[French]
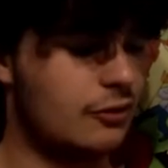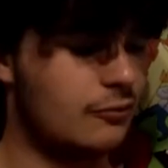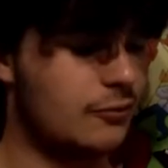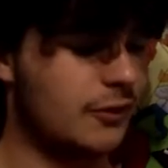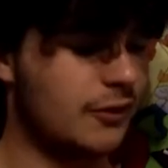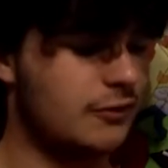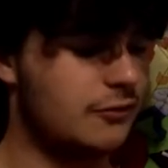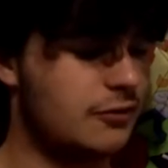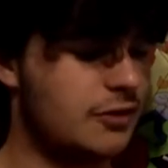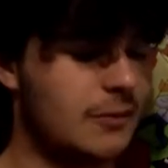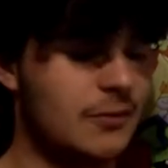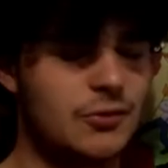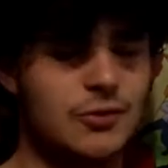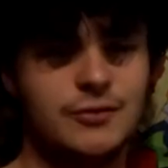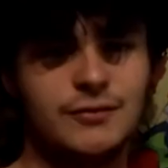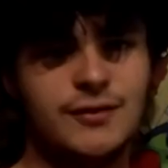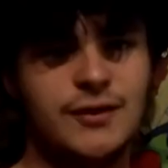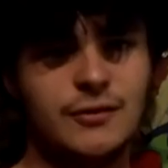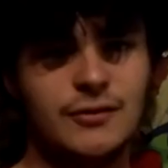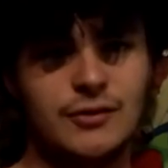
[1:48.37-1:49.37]
le, prix du câble
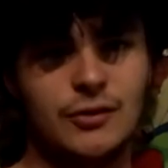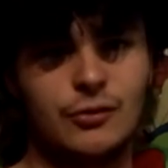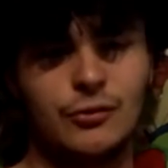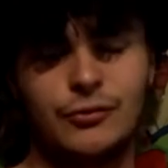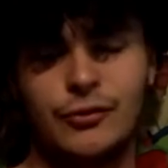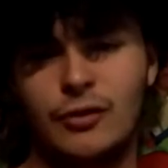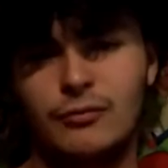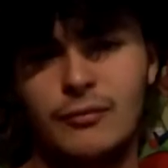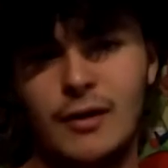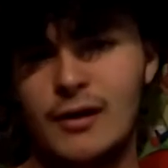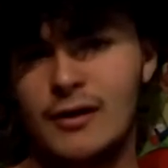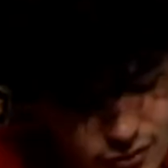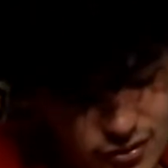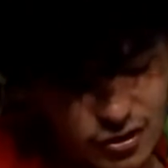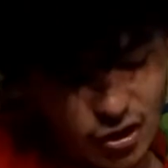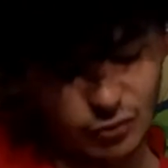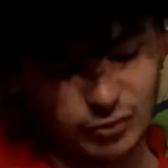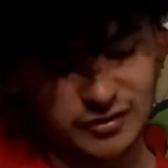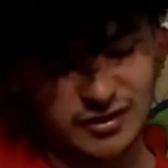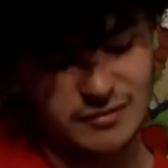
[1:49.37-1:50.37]
juste vidéo, ça coûte 30 balles. Du coup,
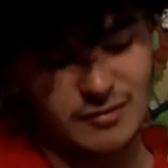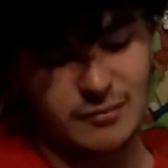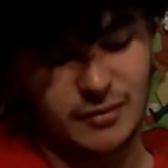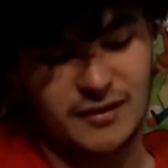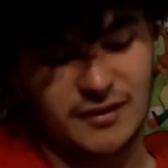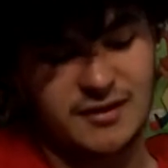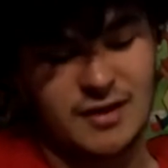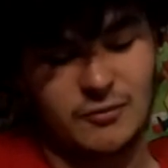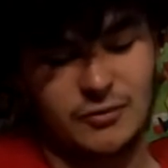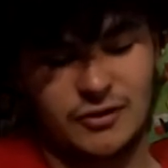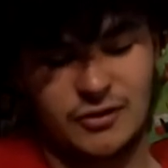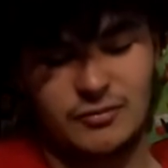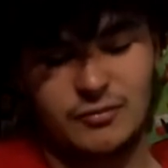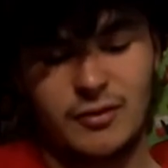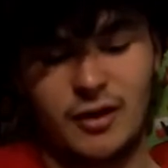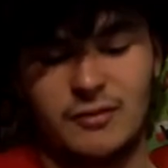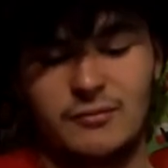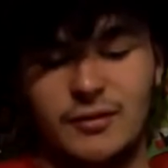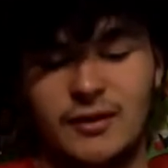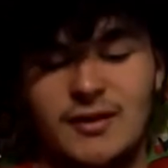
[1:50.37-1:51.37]
j'ai remplacé ma prise d'alimentation
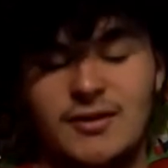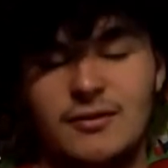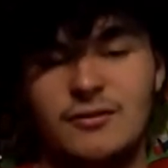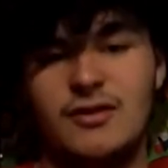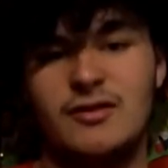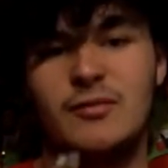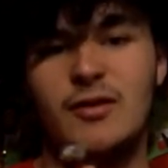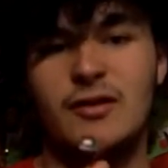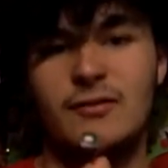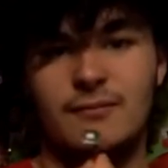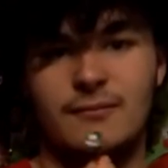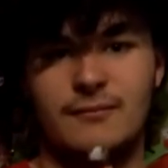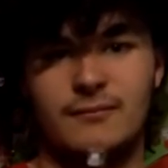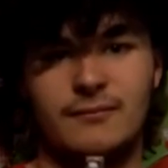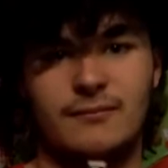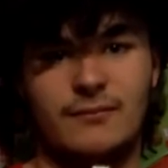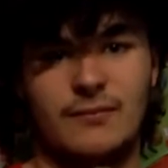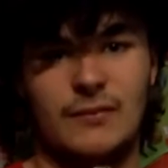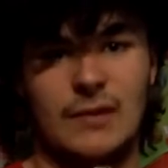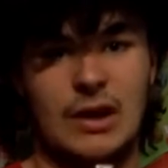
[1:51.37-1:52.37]
par une prise USB.
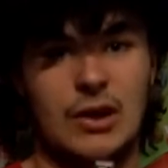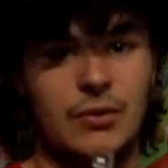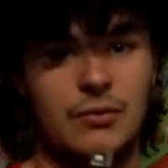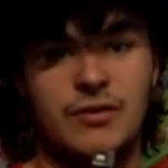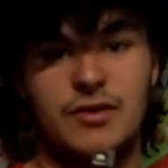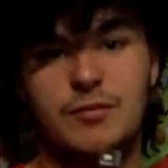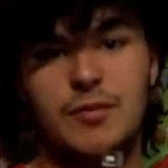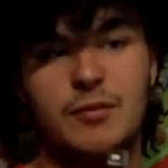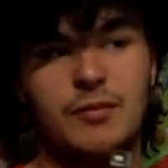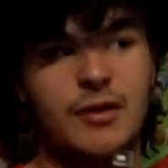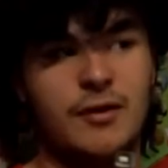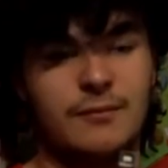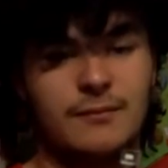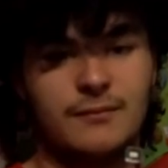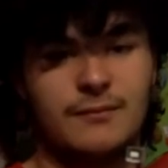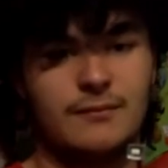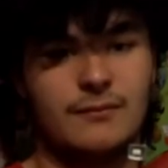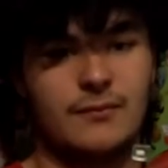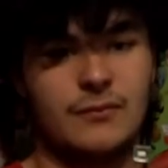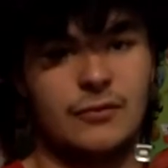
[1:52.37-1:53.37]
USB-B
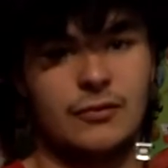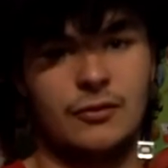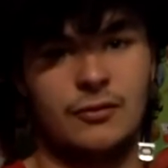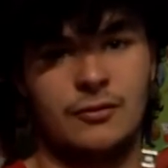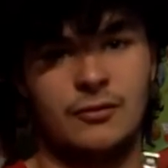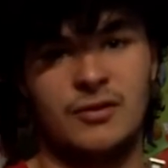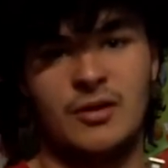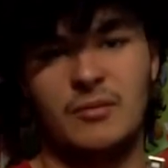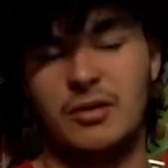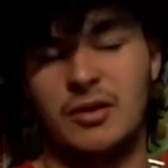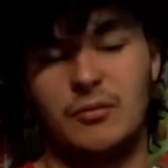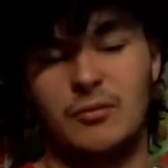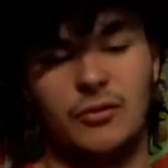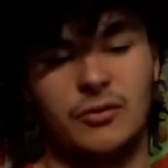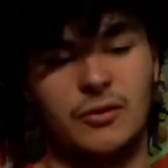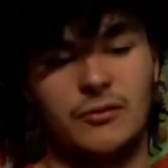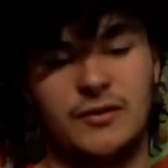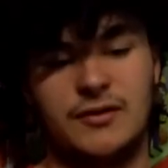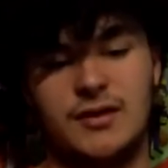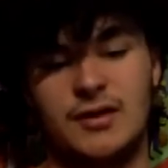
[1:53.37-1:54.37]

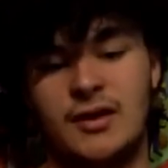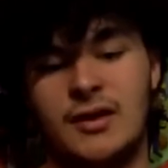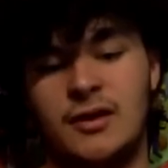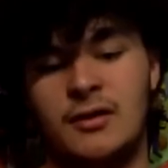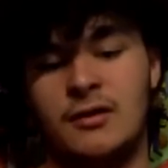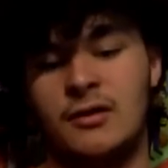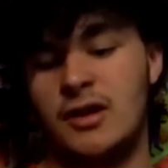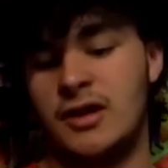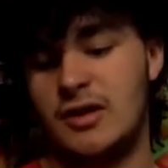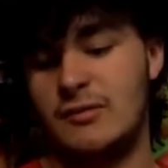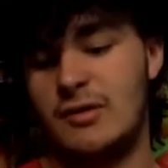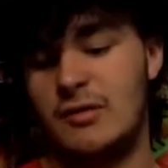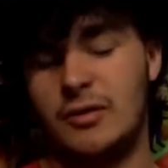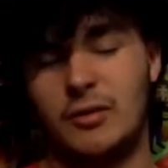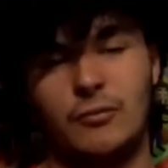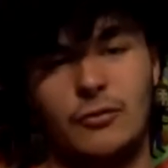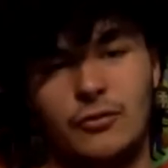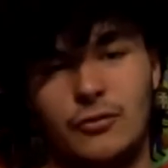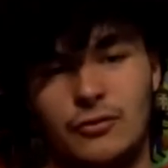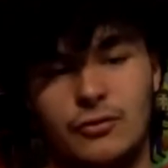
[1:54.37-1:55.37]
d'imprimante en fait, c'est les, câbles imprimantes.